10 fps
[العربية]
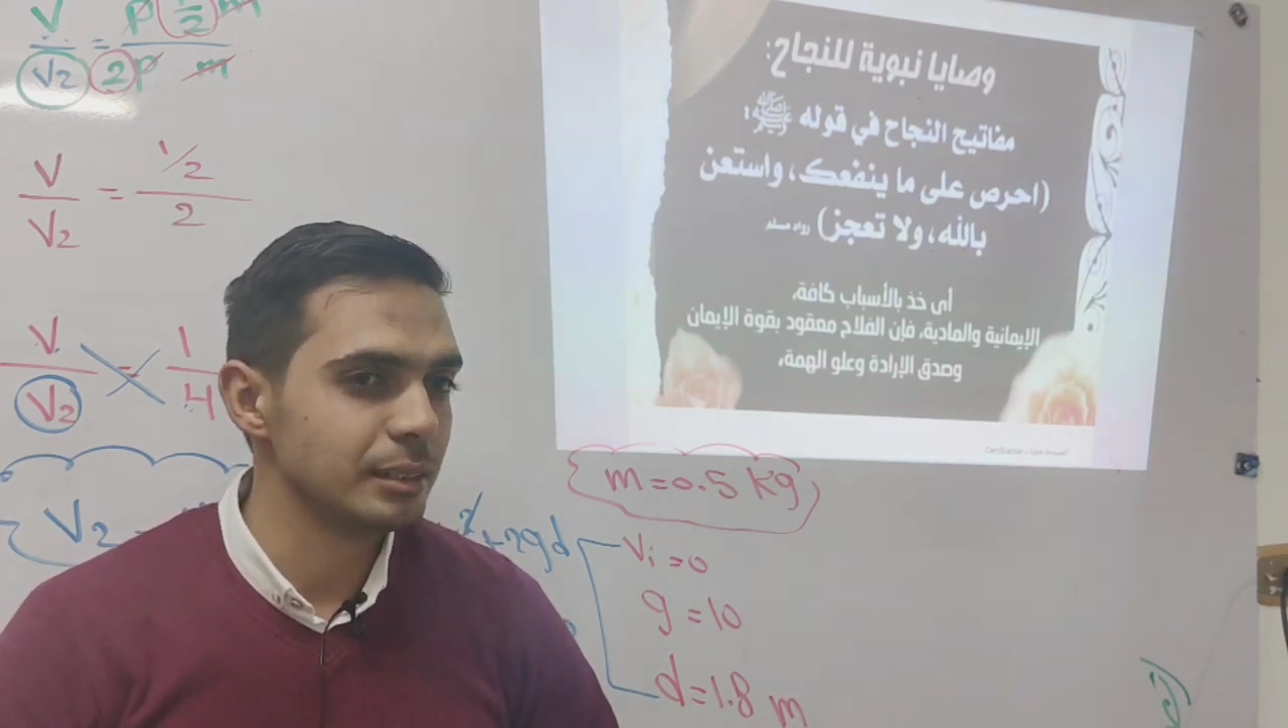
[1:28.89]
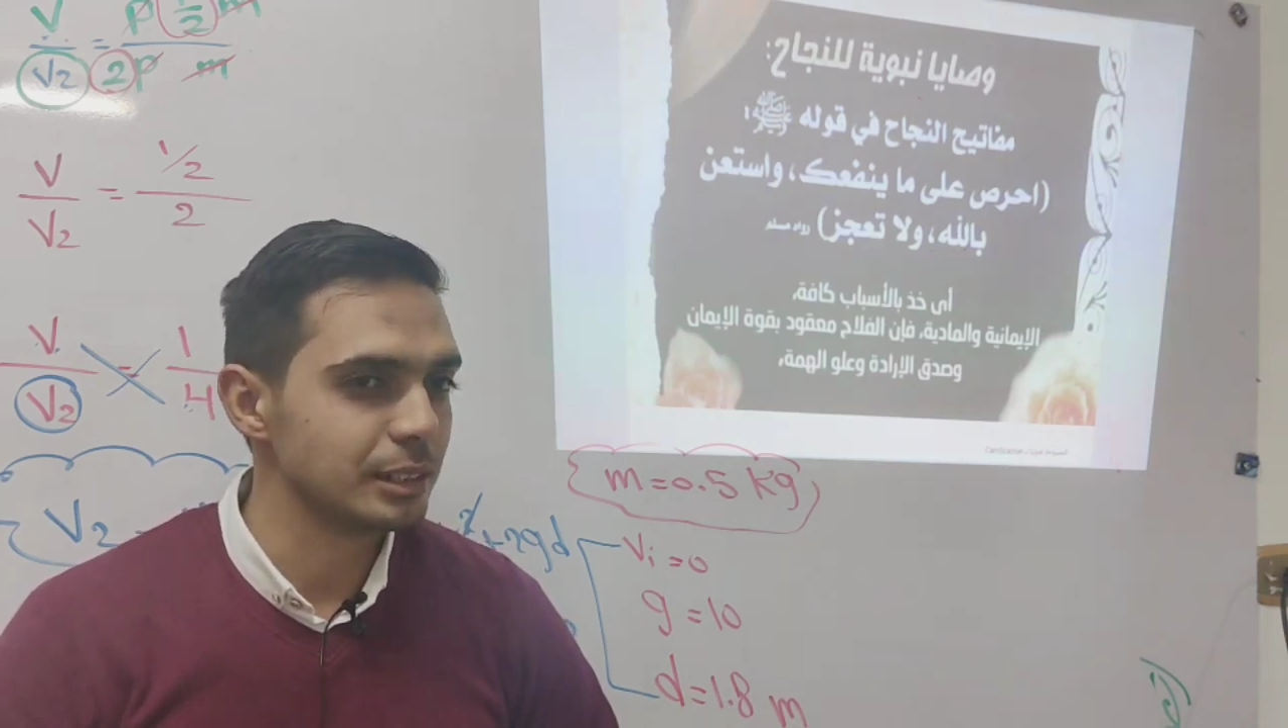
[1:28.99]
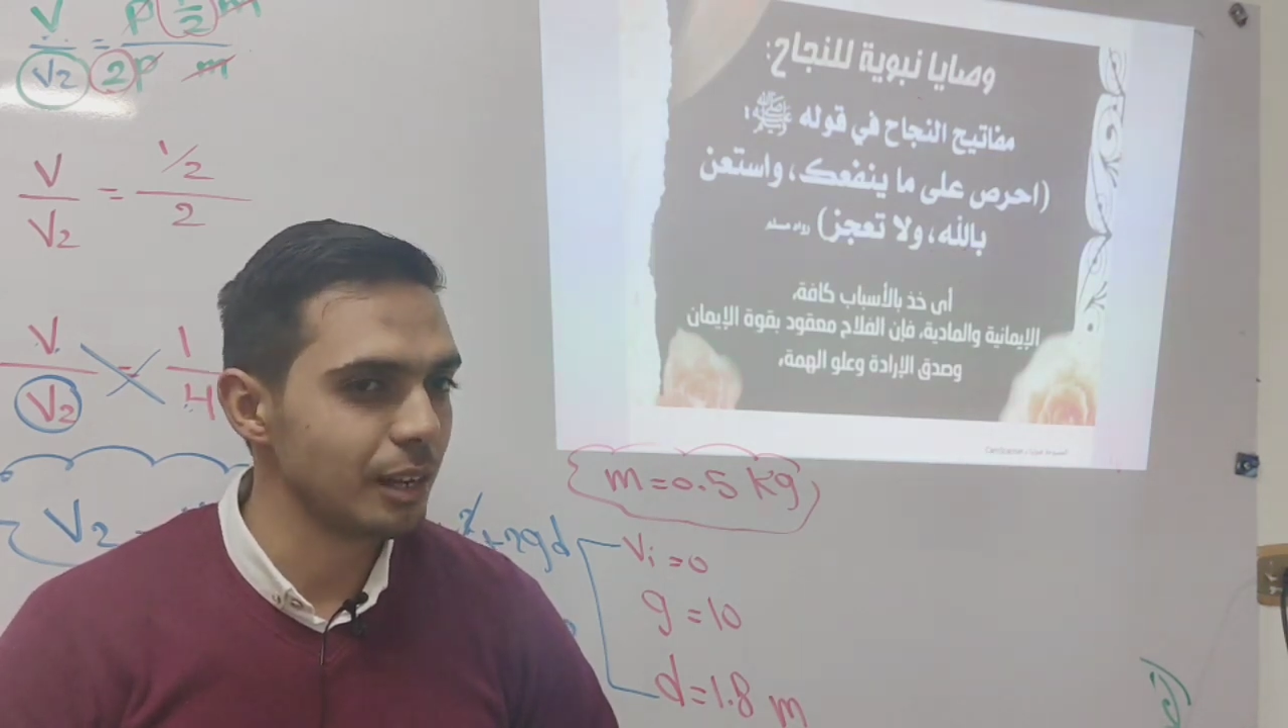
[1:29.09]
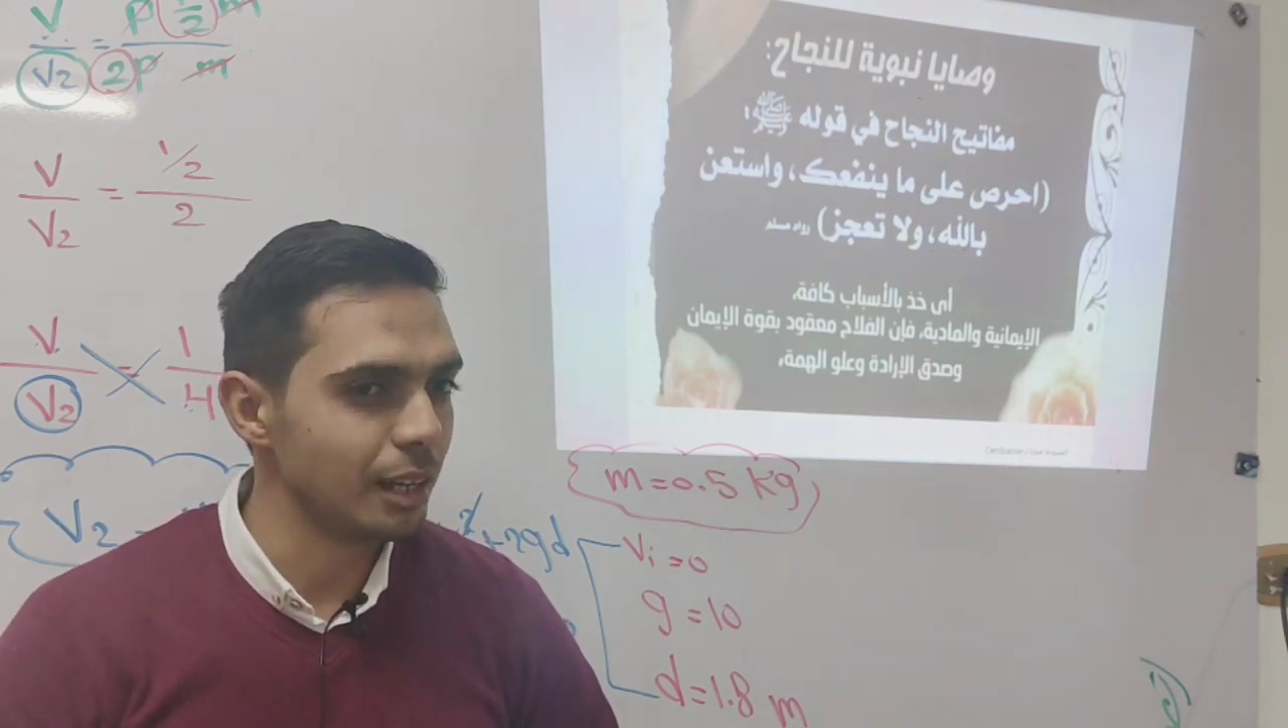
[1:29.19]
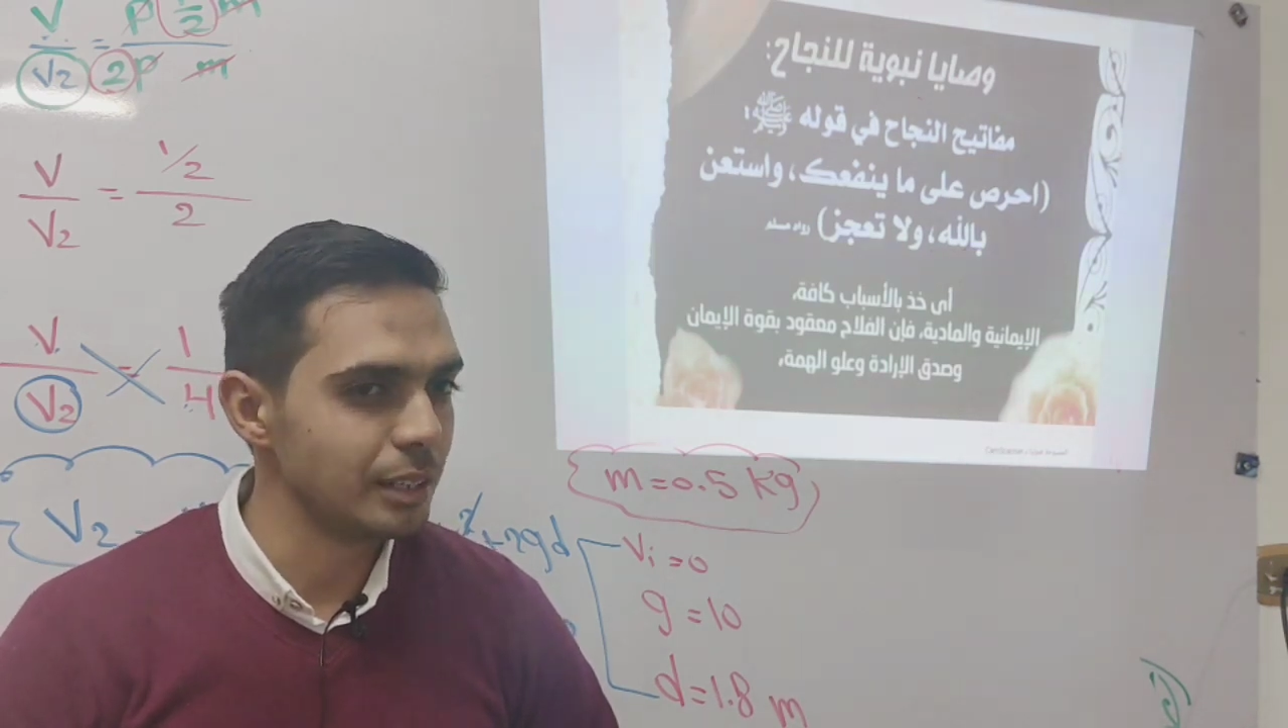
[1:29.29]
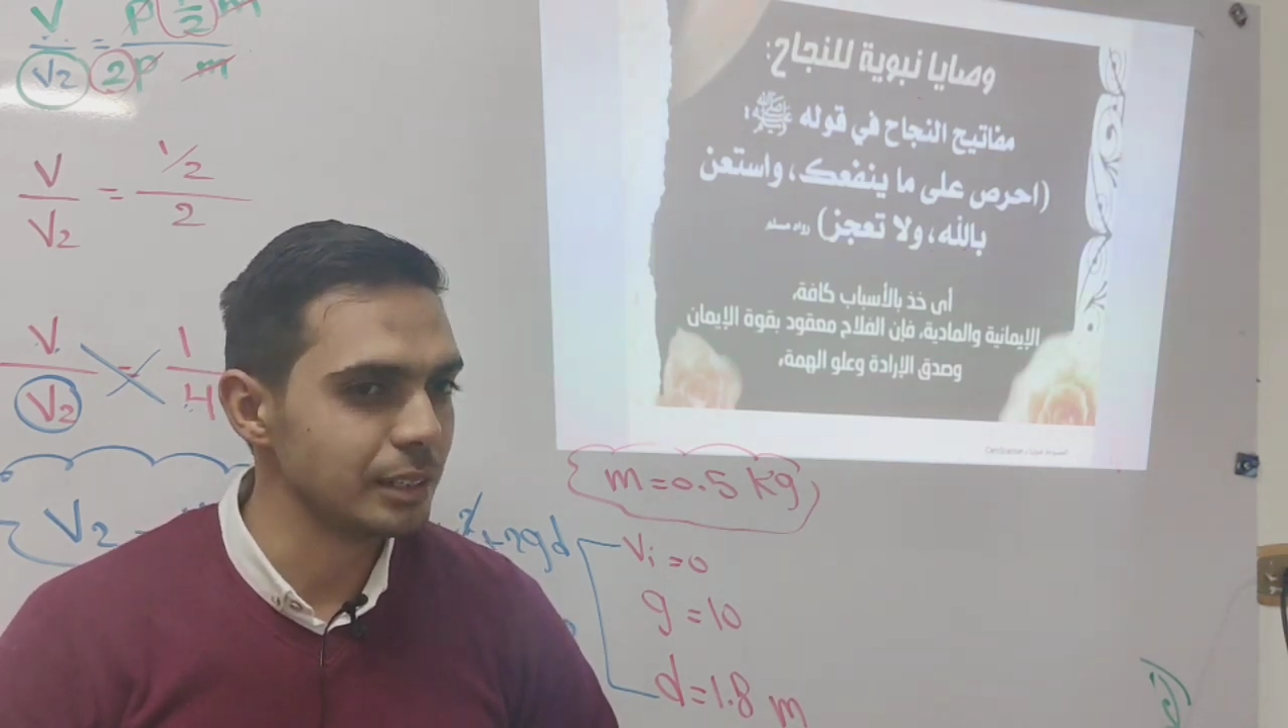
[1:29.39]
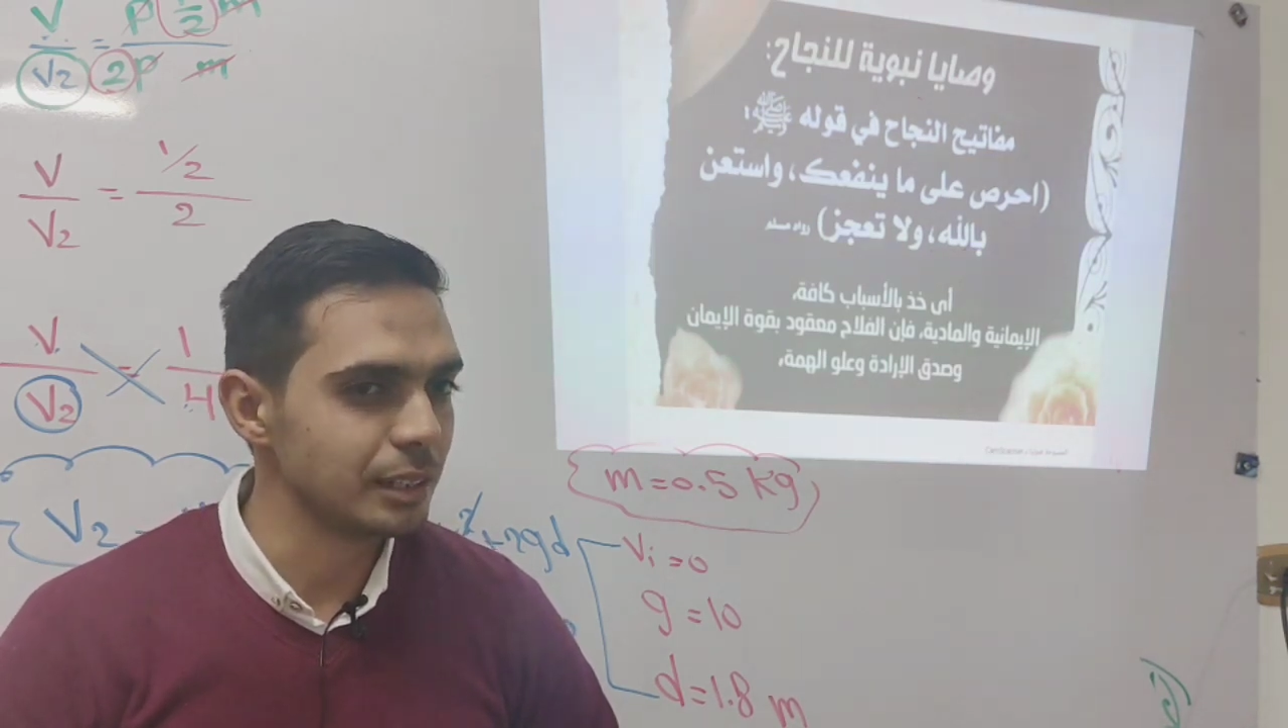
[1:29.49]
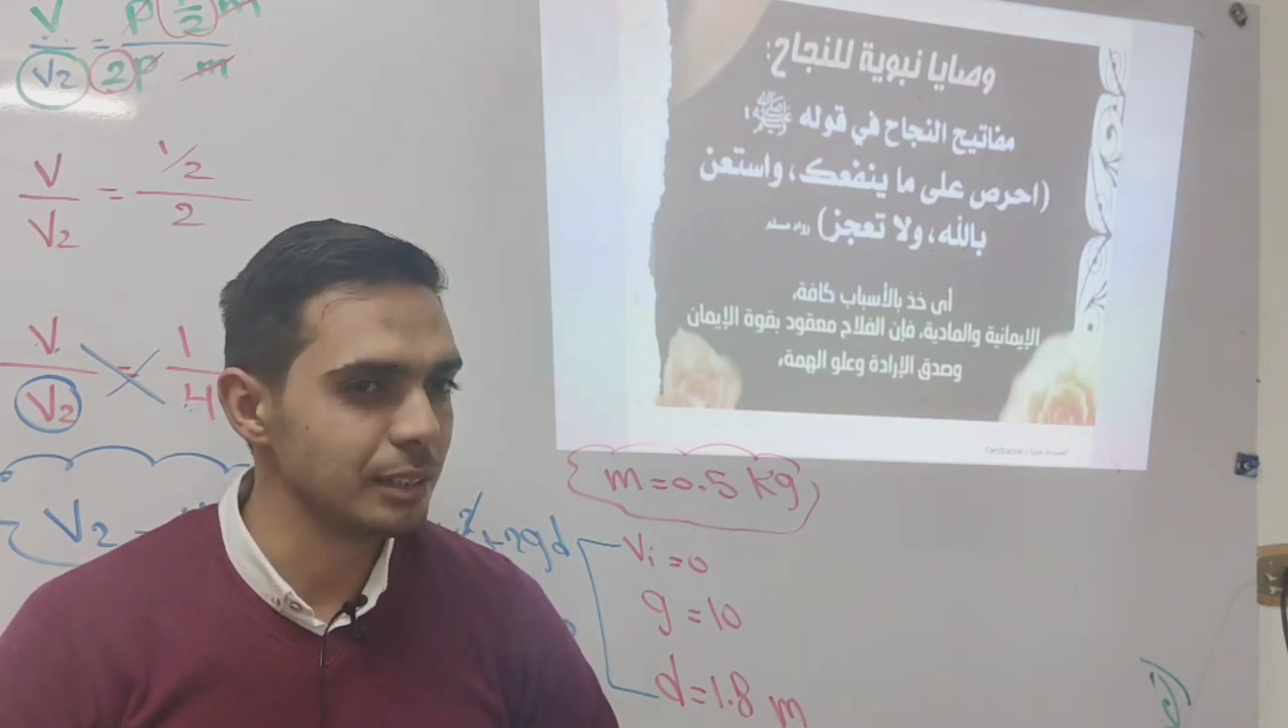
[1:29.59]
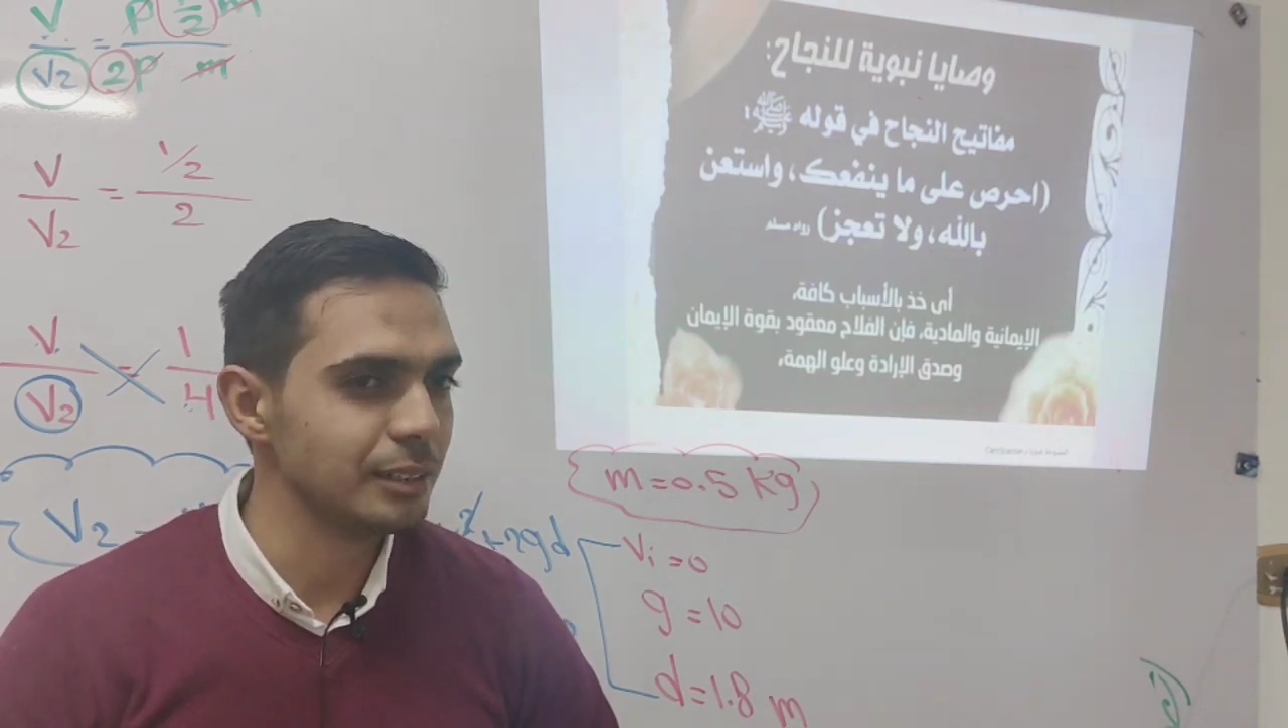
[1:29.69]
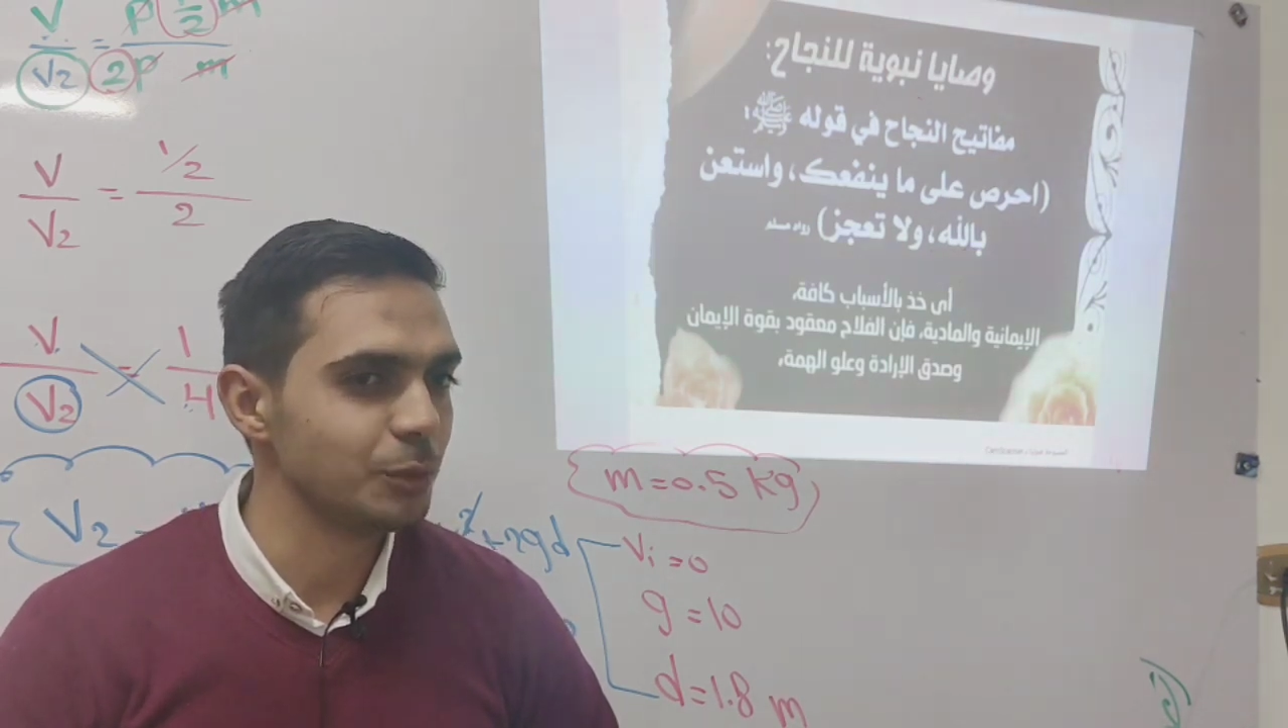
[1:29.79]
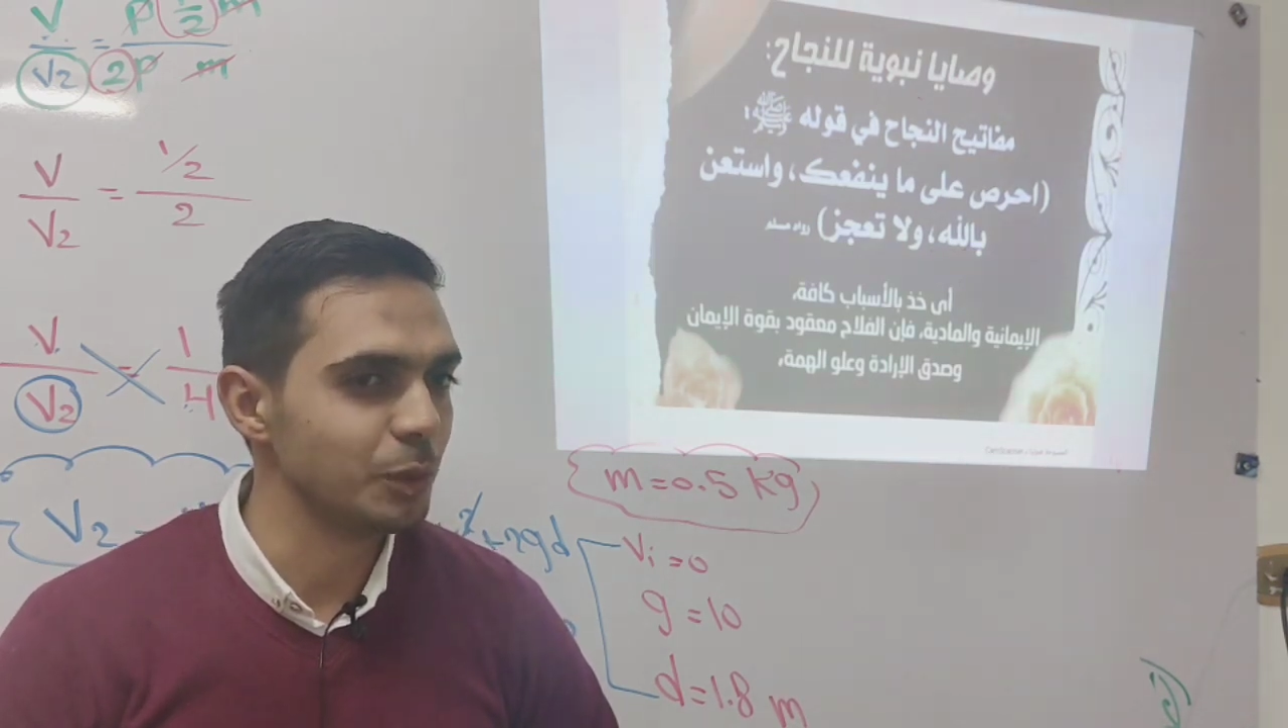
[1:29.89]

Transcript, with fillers: الصحه عليها زكاه